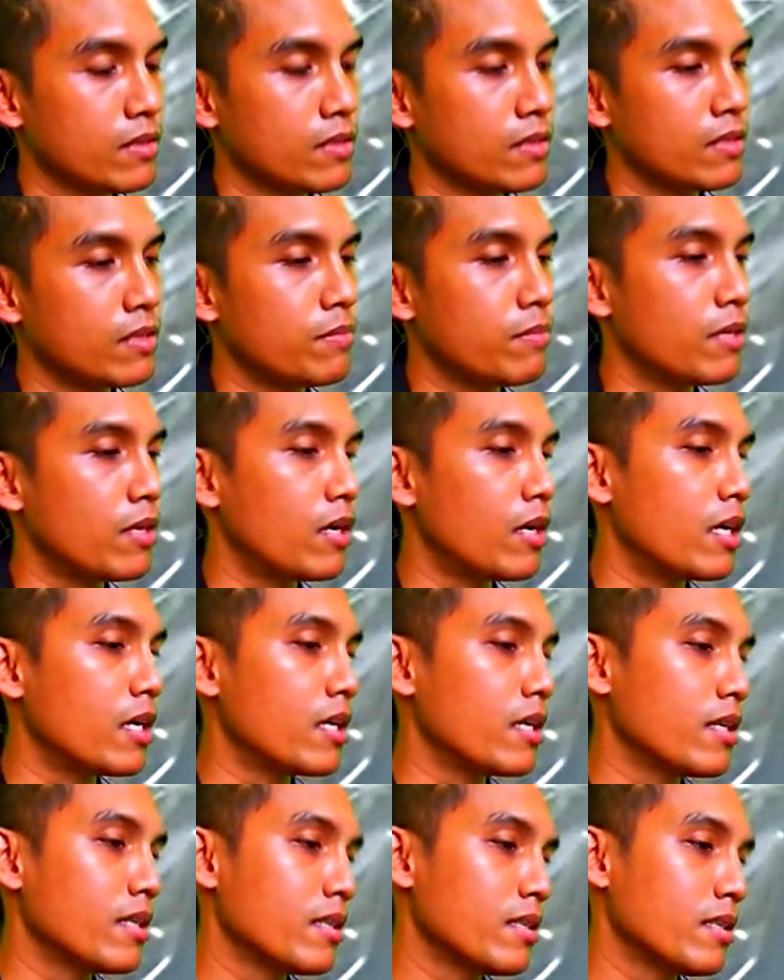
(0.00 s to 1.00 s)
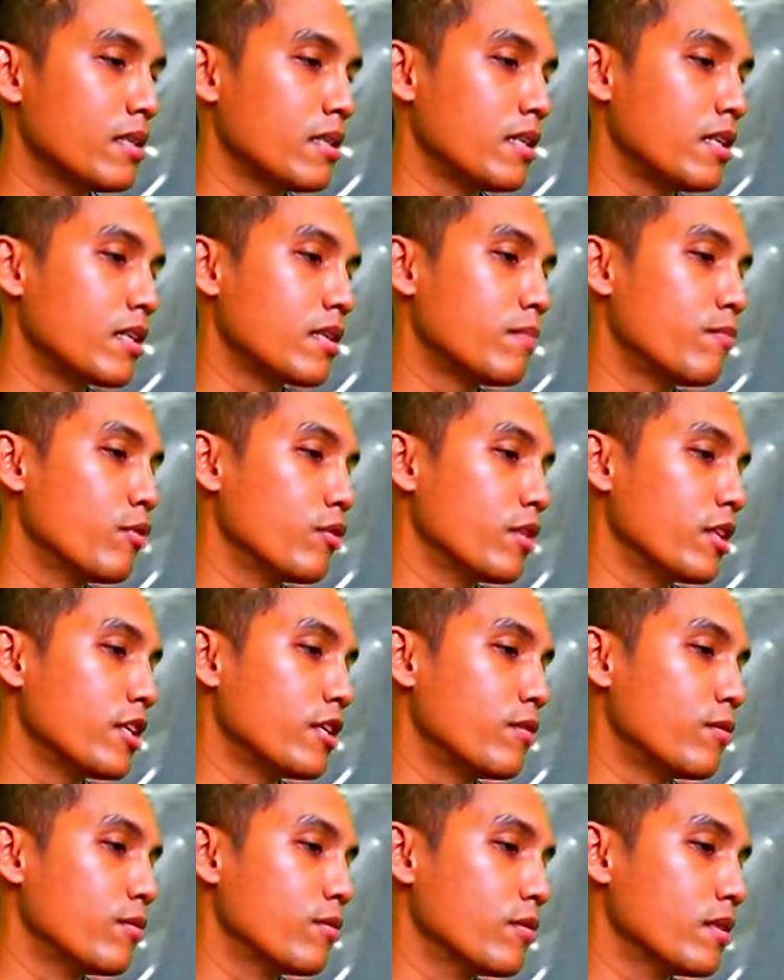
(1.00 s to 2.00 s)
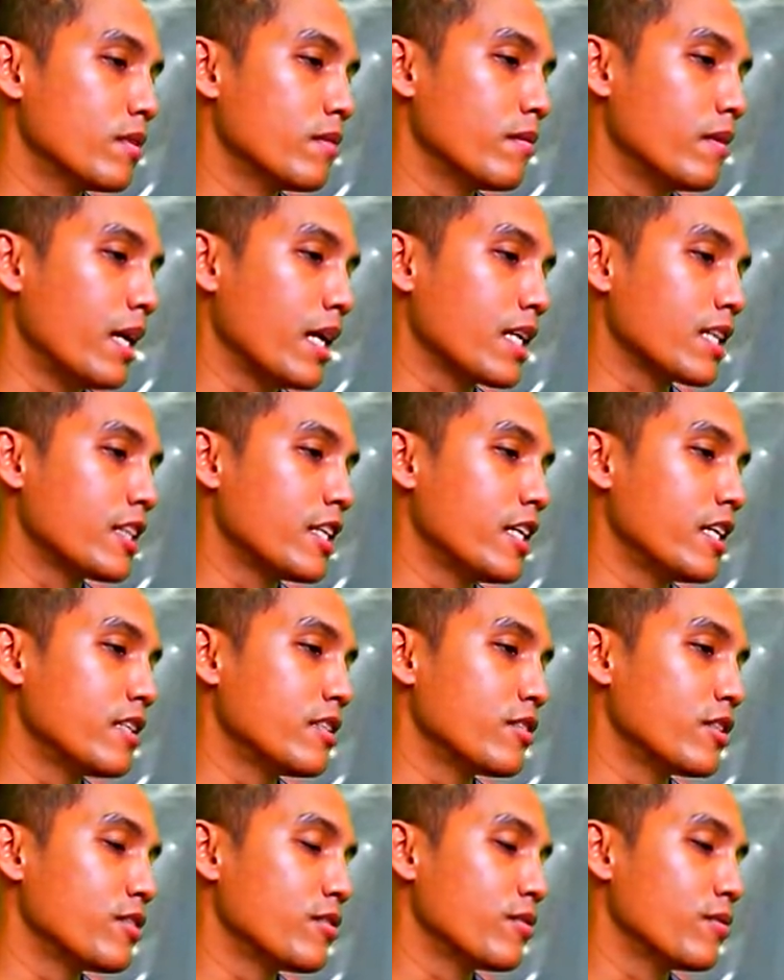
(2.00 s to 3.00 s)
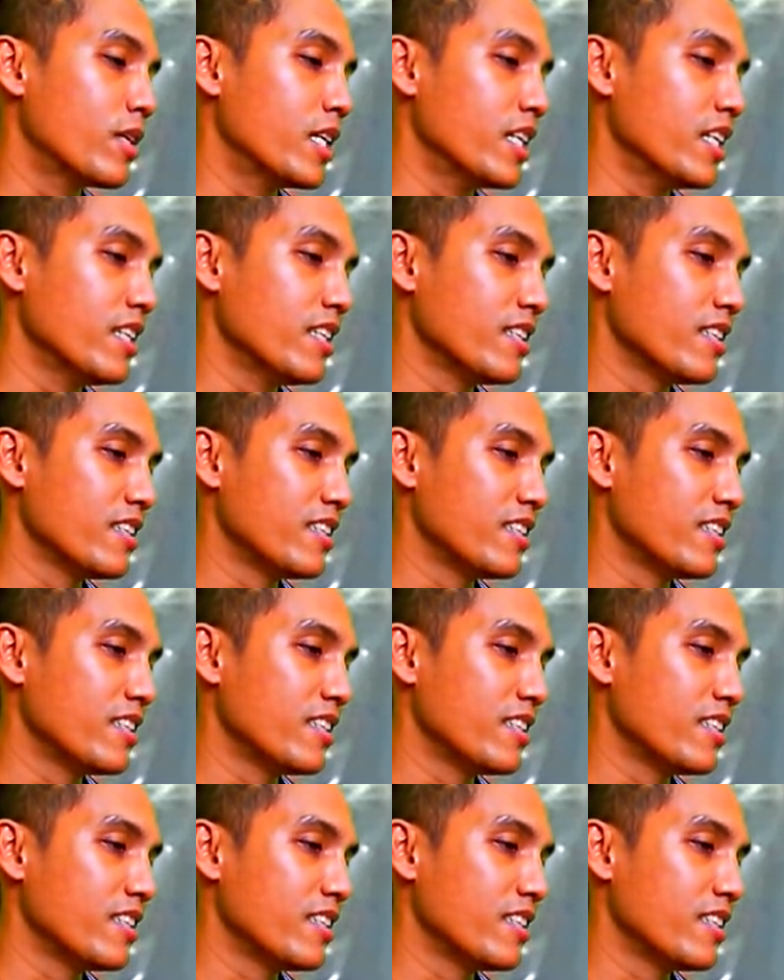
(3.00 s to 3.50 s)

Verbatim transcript: เรียบร้อย อันนี้ก็หมุนให้ดูเลย acting สวยๆ